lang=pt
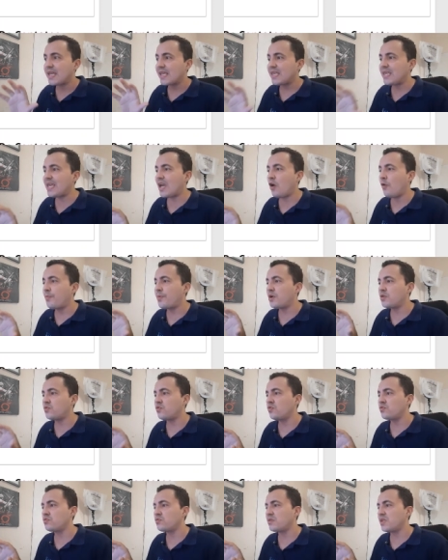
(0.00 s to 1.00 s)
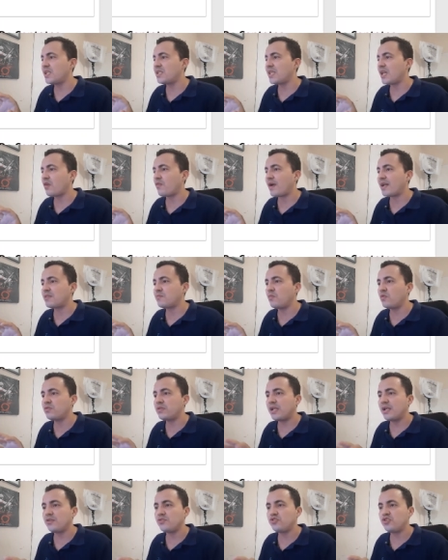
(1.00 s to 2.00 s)
que é o produto 34
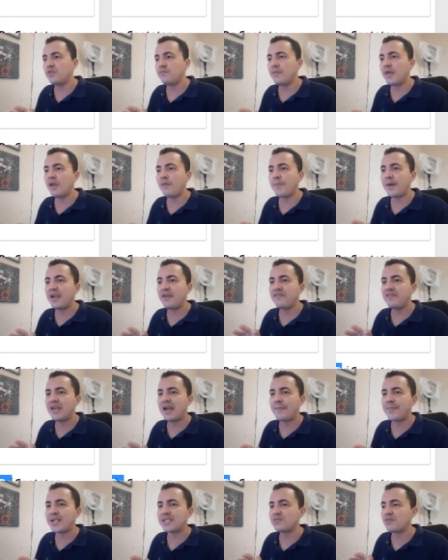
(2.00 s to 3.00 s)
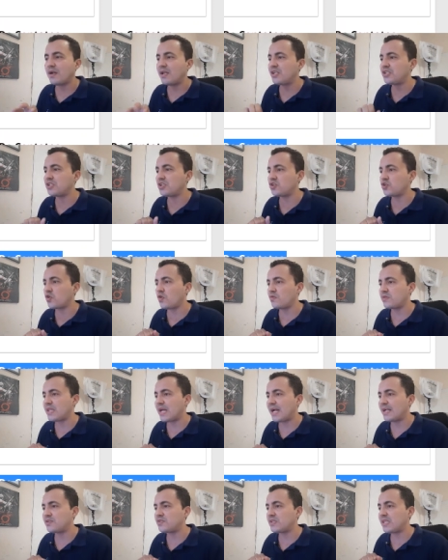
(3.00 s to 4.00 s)
modelos de e-mail para enviar para sua lista de
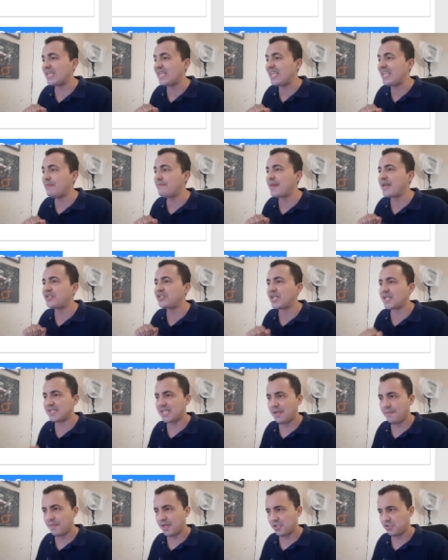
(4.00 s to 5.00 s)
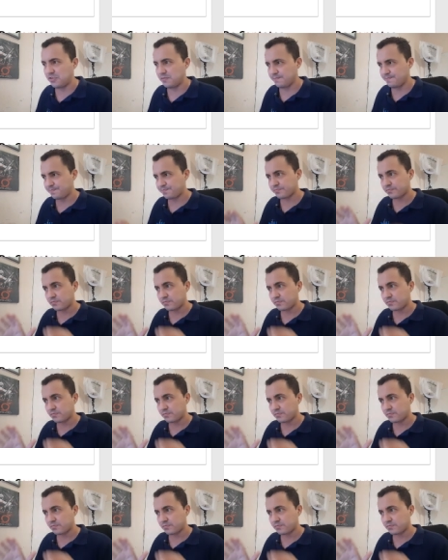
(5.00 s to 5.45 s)
contatos imediatamente.